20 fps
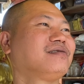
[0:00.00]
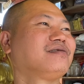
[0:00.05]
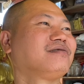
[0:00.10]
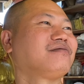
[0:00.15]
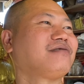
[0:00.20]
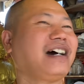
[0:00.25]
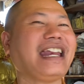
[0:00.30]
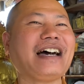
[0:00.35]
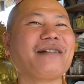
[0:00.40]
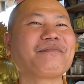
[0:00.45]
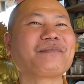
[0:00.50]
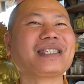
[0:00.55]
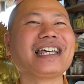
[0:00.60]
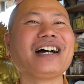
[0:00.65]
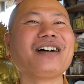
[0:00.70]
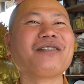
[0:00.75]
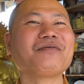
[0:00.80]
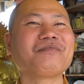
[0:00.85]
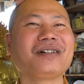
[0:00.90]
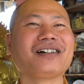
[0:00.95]
Phải làm
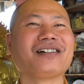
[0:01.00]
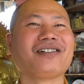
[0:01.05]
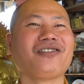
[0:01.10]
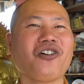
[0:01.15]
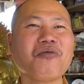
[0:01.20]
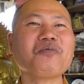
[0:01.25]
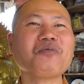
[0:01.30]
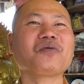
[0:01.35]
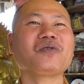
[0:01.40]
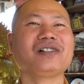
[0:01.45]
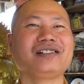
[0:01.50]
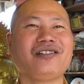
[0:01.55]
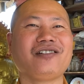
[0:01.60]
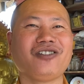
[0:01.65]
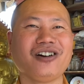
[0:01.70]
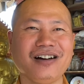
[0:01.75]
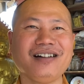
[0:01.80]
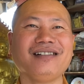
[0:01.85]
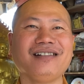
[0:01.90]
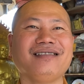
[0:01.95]
sao mà có một người
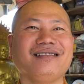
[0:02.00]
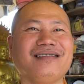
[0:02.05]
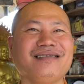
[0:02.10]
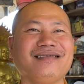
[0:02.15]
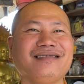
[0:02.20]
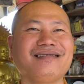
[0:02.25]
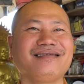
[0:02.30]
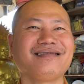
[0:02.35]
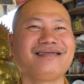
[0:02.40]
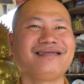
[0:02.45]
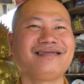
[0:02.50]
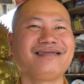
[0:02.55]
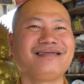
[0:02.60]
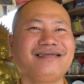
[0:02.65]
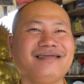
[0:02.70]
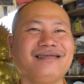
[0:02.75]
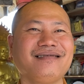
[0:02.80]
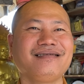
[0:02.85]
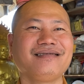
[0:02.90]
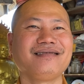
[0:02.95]
đó
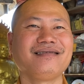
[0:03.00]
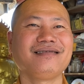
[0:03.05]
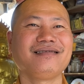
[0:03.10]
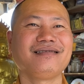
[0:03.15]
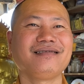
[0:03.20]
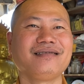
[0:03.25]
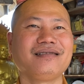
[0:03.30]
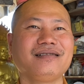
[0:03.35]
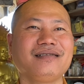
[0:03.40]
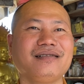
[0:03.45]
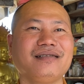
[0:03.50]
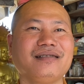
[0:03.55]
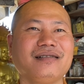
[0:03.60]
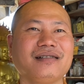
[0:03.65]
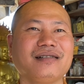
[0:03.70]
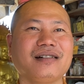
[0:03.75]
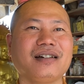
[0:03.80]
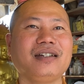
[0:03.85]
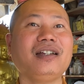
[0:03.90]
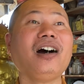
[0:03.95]
nữ được không?
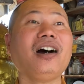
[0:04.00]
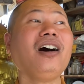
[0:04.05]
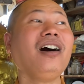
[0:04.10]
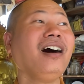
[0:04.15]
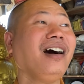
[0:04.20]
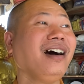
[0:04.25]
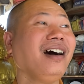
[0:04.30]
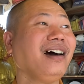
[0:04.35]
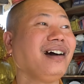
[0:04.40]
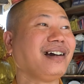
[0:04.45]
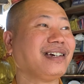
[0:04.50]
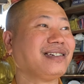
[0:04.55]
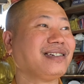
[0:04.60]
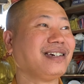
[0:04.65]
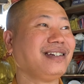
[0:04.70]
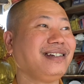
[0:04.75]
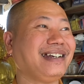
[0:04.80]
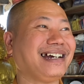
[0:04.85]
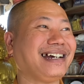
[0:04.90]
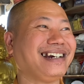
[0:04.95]
Thì đó thì
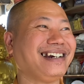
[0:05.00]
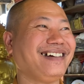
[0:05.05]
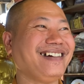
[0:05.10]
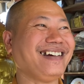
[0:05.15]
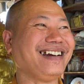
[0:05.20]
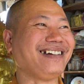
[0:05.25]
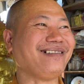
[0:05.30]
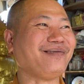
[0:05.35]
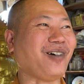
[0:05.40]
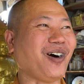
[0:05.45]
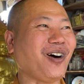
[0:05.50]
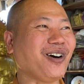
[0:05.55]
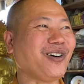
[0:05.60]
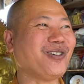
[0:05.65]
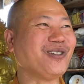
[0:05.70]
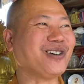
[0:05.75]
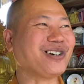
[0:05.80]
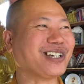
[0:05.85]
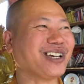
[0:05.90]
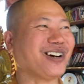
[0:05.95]
chính là nó bỏ
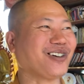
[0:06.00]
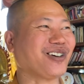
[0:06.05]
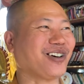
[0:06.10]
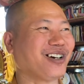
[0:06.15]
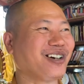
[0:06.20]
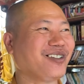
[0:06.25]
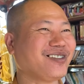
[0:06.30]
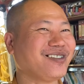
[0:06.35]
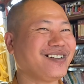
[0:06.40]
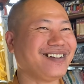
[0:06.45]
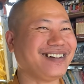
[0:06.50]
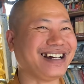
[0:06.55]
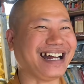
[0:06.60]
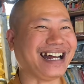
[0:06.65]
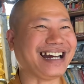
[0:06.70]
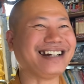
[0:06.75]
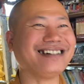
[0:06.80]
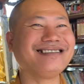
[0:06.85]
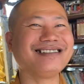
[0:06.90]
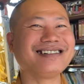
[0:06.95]
hút vô rồi, nó
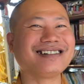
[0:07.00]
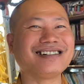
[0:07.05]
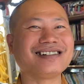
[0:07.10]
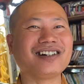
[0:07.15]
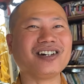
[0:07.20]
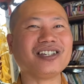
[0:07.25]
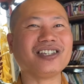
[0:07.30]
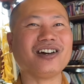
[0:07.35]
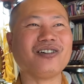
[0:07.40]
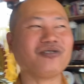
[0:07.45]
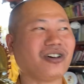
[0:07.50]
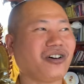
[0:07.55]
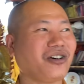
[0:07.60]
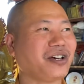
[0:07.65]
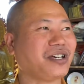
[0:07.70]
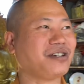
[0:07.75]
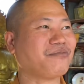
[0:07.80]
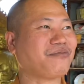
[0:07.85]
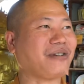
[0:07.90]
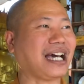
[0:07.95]
đã đưa người đó vô rồi
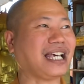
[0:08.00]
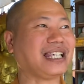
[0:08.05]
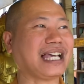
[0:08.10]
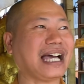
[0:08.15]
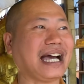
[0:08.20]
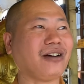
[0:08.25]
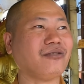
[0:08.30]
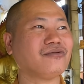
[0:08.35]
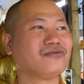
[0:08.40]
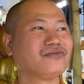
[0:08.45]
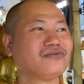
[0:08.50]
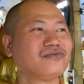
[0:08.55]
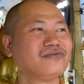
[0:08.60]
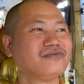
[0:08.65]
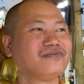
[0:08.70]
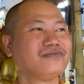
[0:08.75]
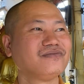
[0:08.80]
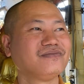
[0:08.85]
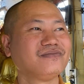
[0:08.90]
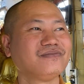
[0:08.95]
thì phải sao?
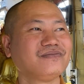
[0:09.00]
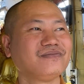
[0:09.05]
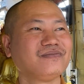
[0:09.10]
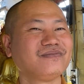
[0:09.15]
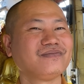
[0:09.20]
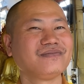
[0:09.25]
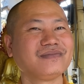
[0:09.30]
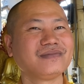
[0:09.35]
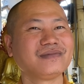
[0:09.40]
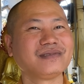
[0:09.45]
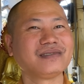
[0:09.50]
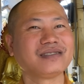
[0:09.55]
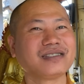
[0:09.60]
Phải xử.